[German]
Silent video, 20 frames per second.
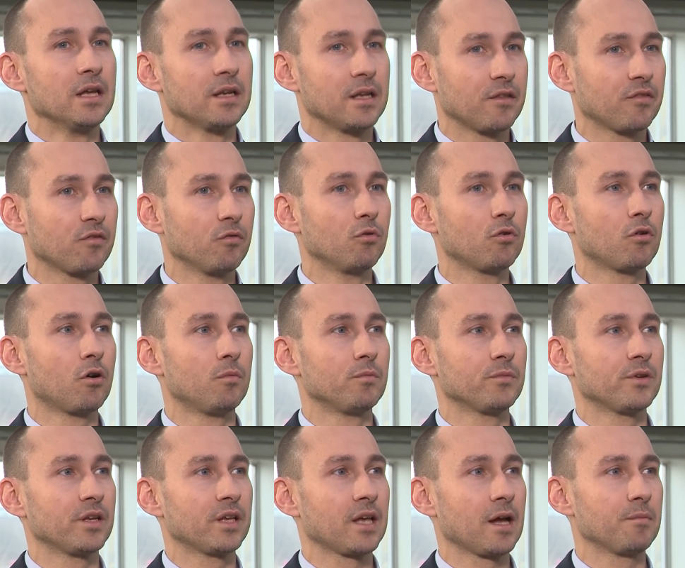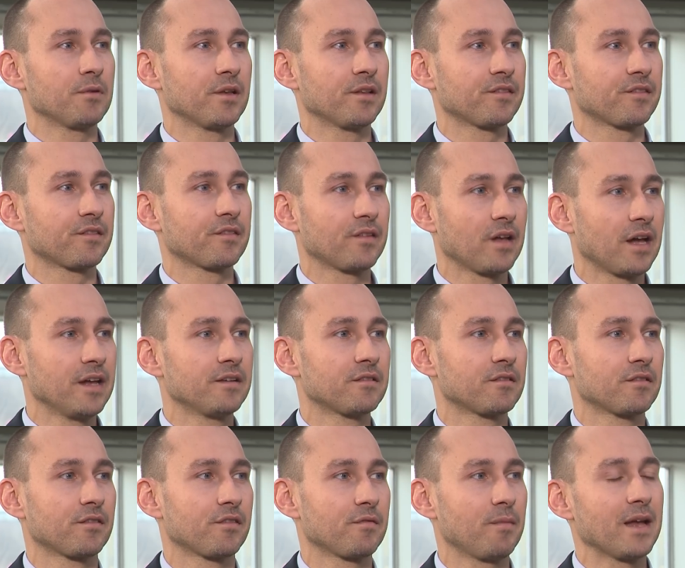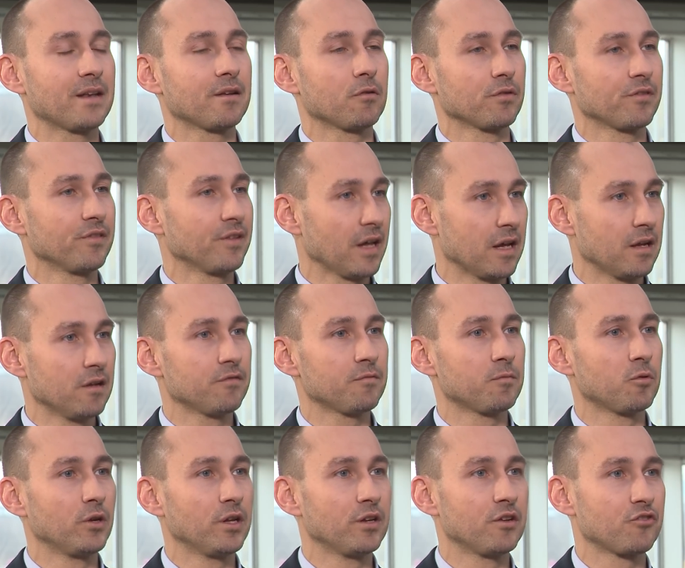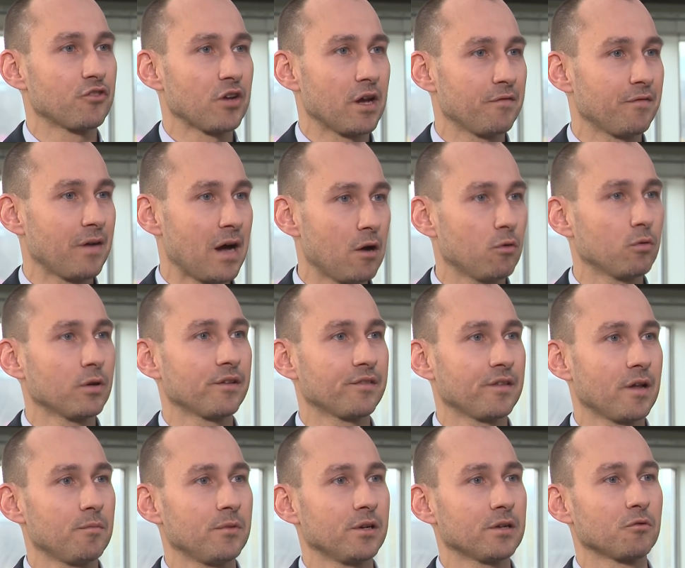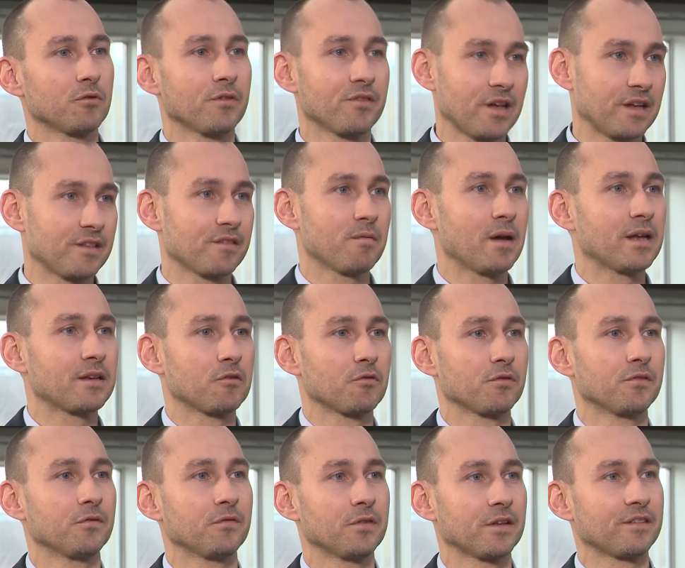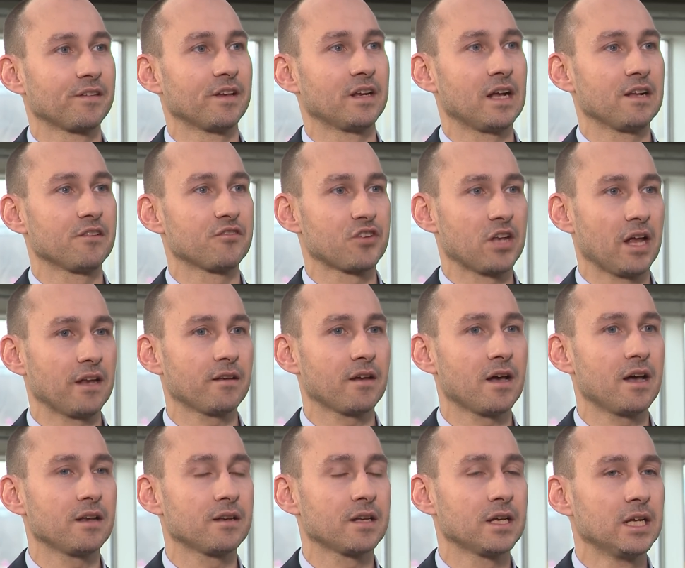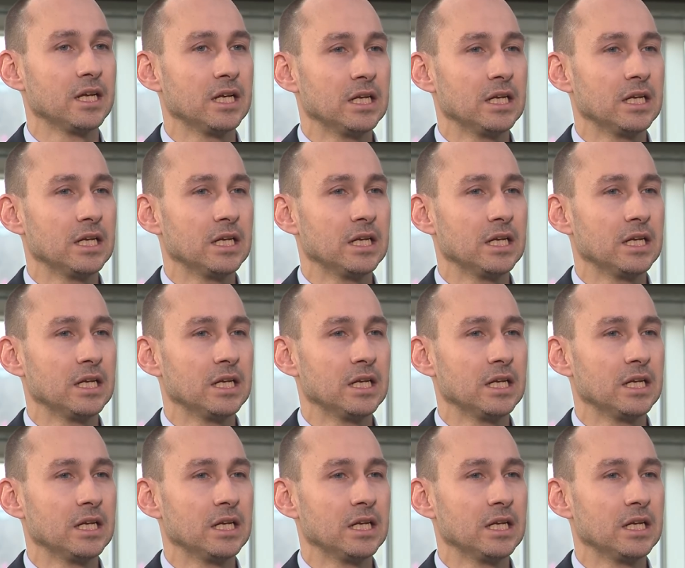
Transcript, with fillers: Dazu kommt, ich habe jetzt seit 2011 politische Erfahrung gesammelt und seit 2014 als Stadtrat.